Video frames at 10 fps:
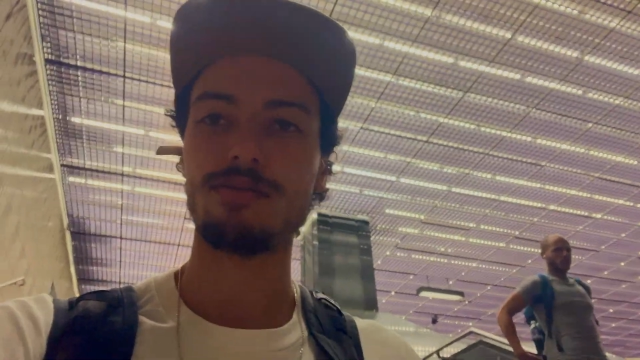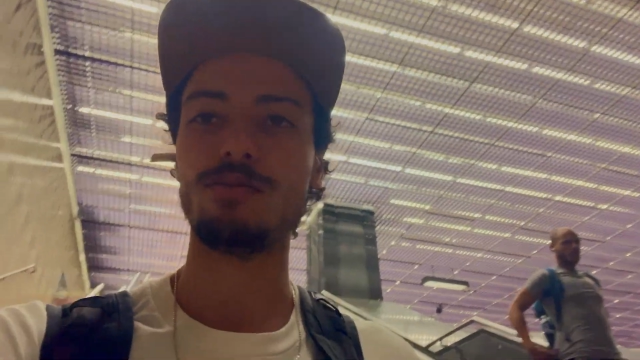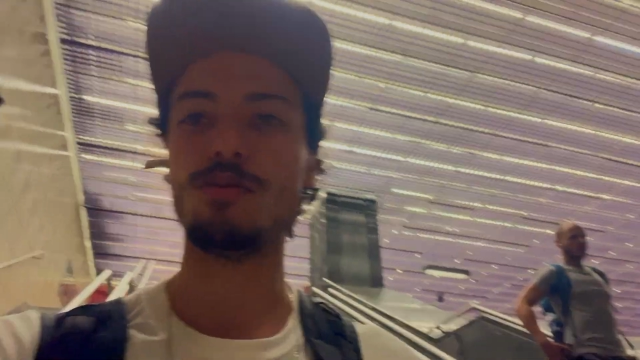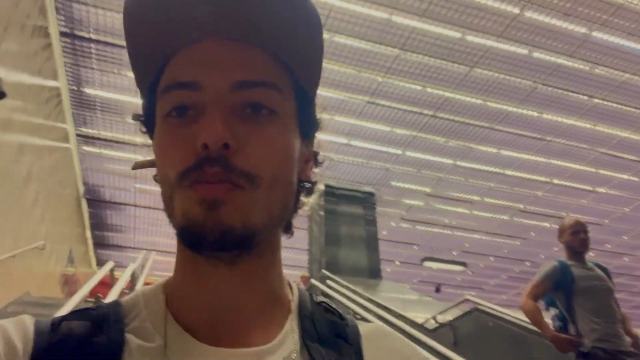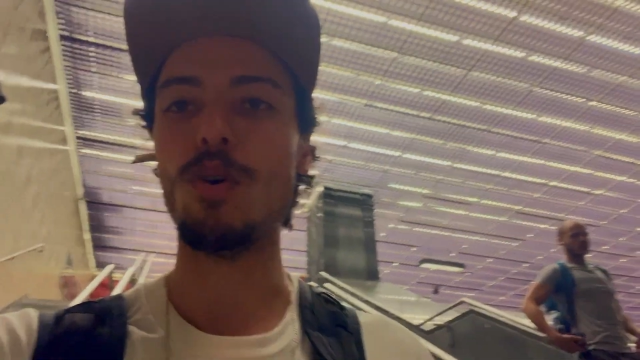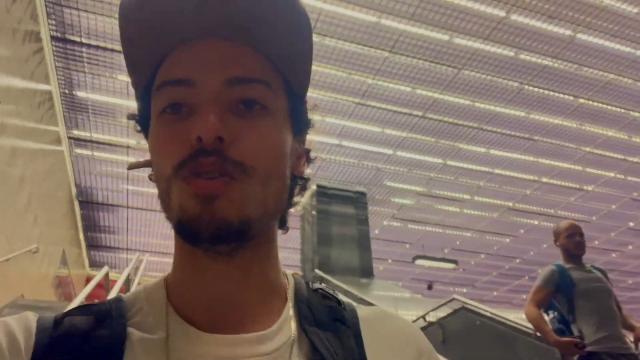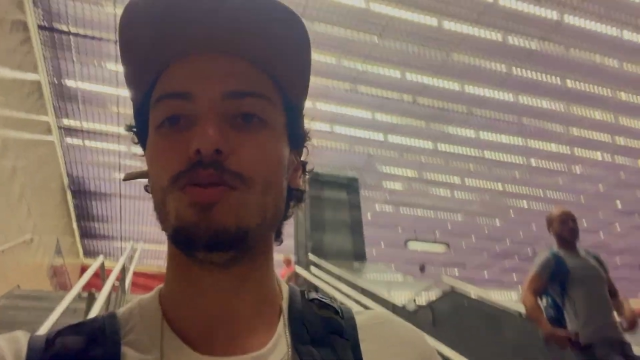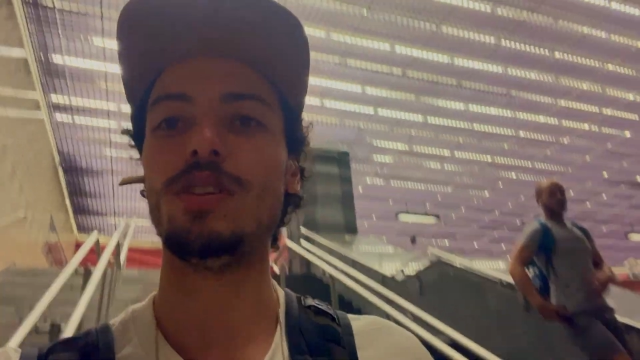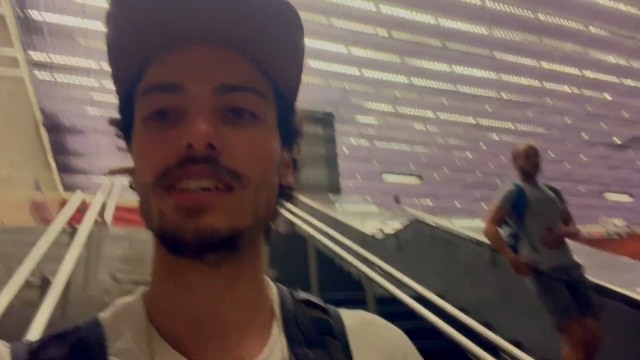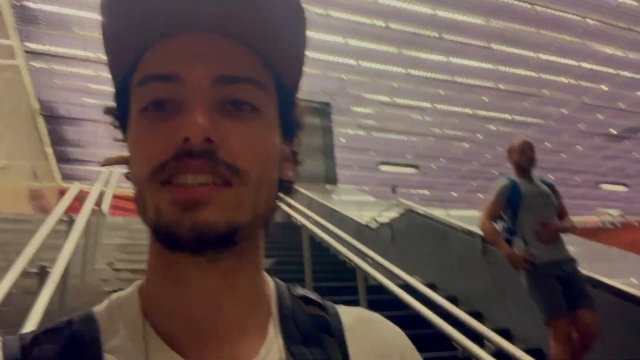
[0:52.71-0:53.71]
num
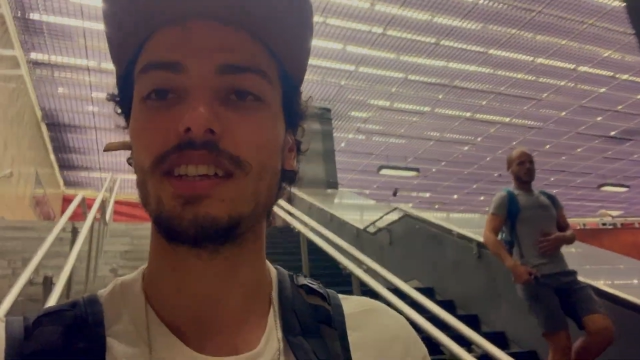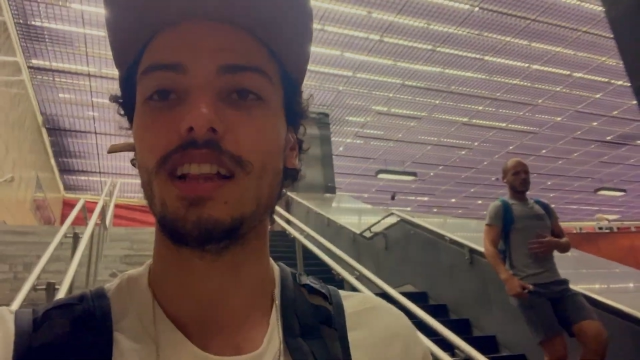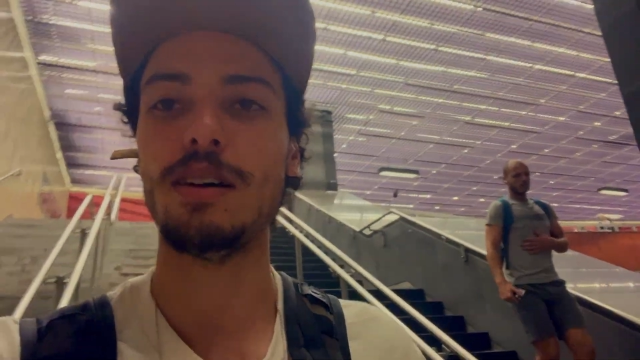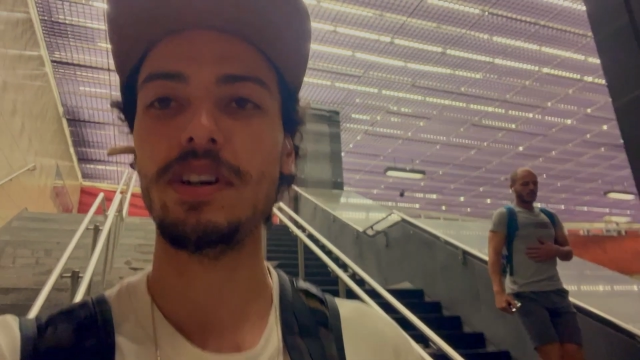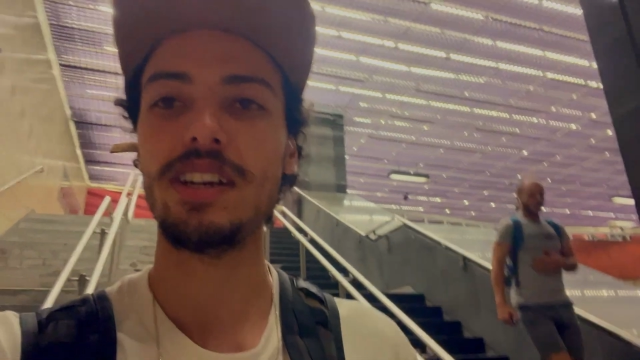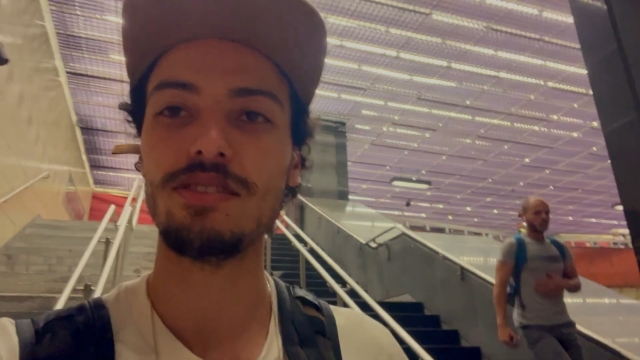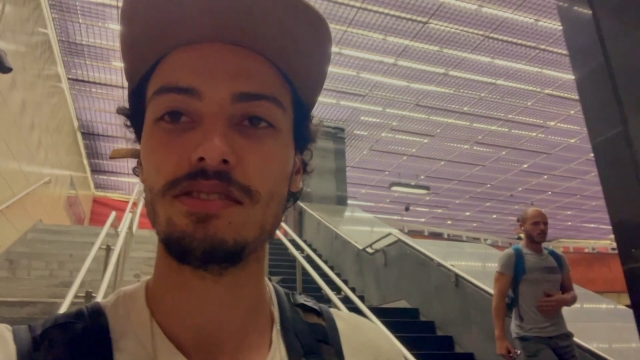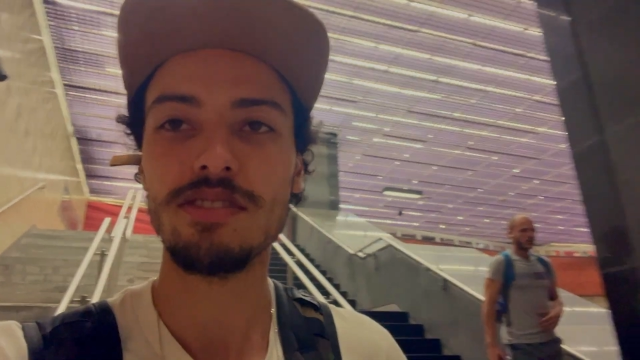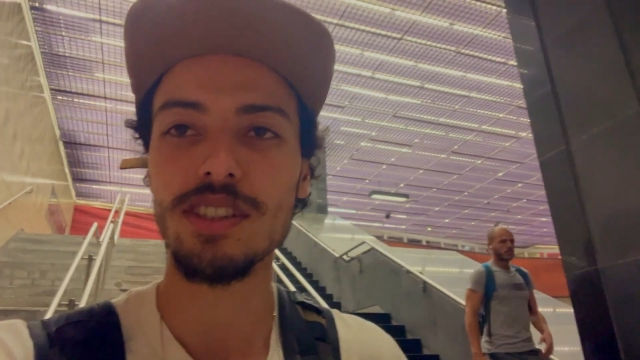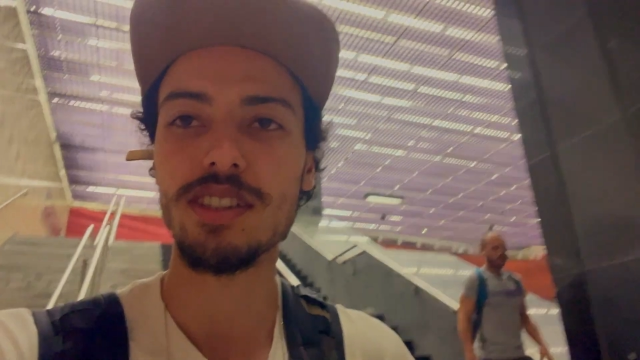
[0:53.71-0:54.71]
morro lá, sei lá, mano,
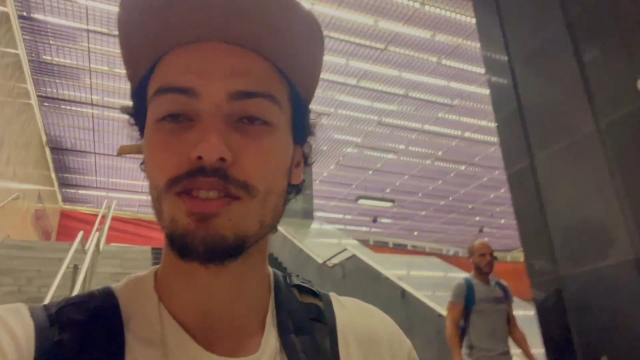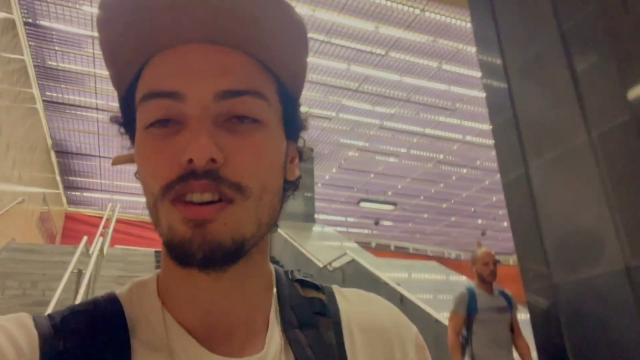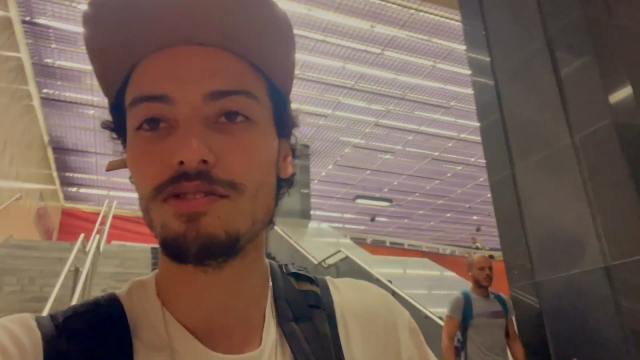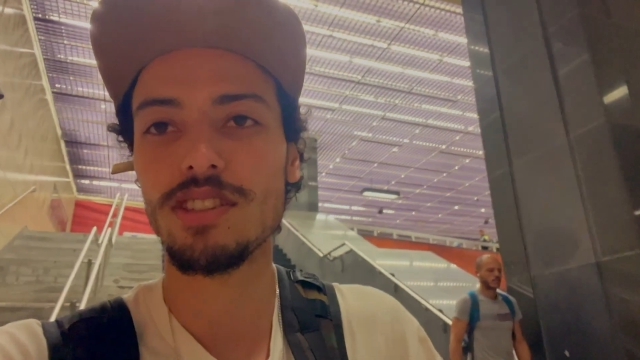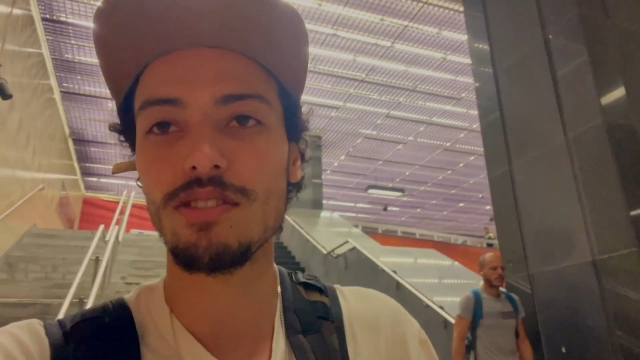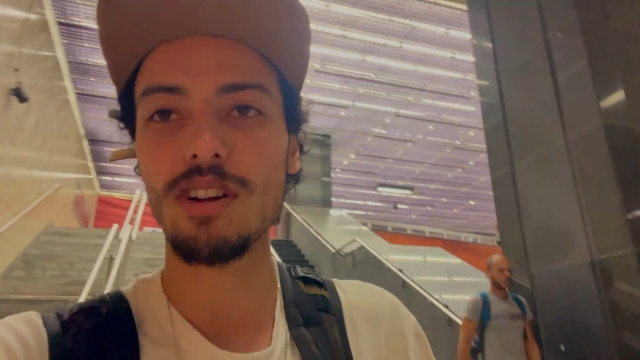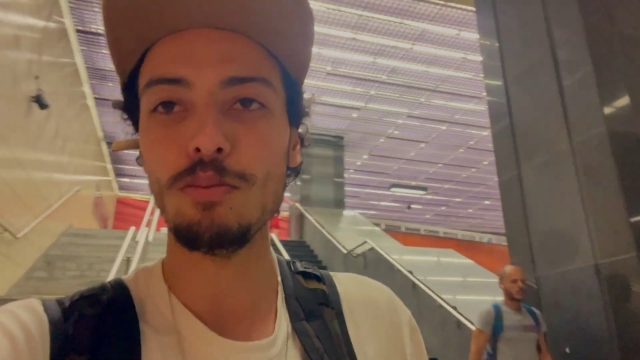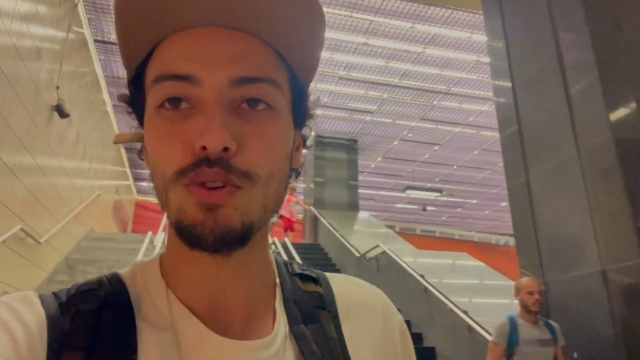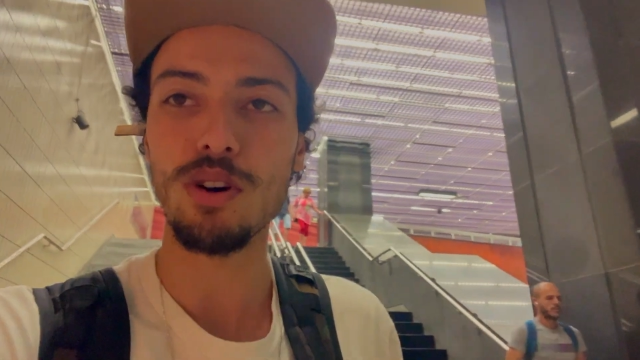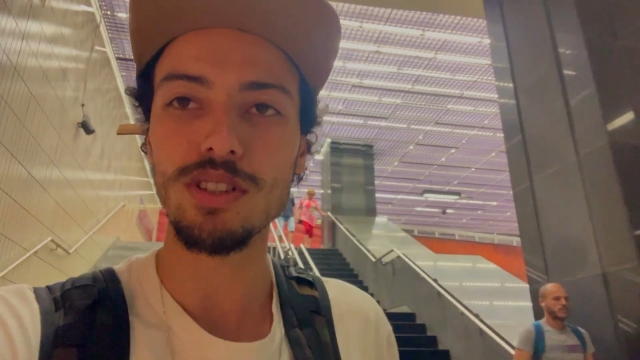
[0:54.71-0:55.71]
e ter uma visão
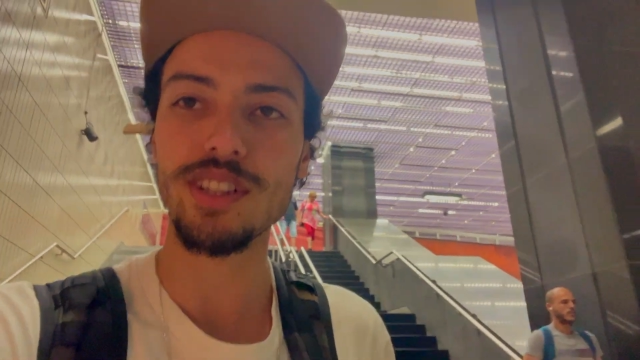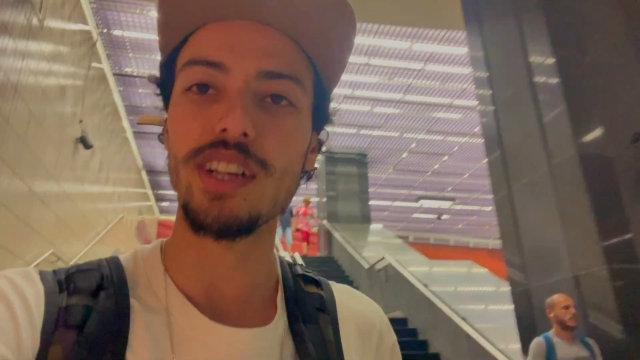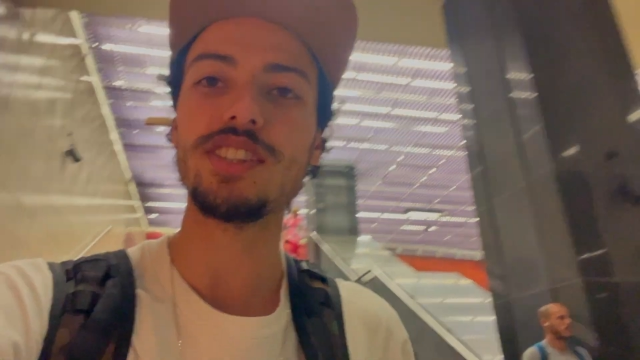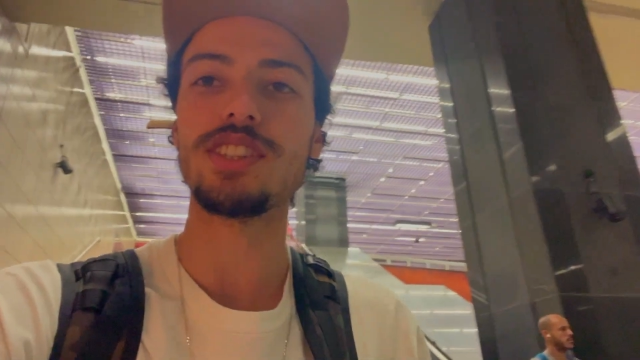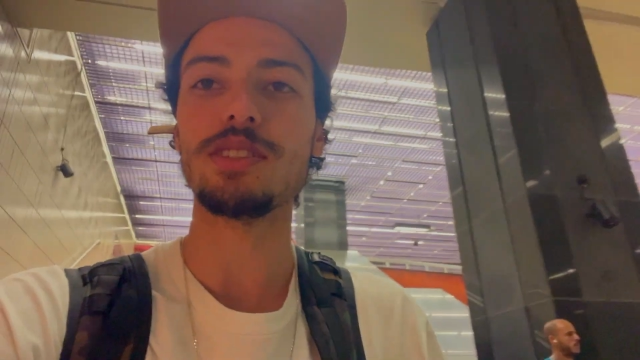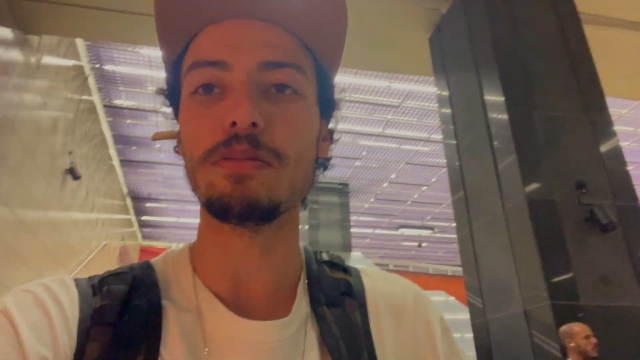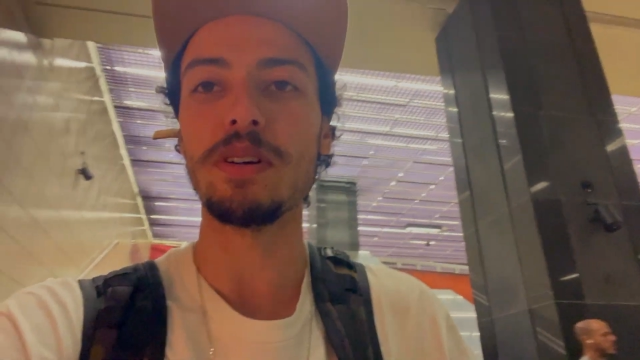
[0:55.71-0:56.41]
cabulosa lá de cima,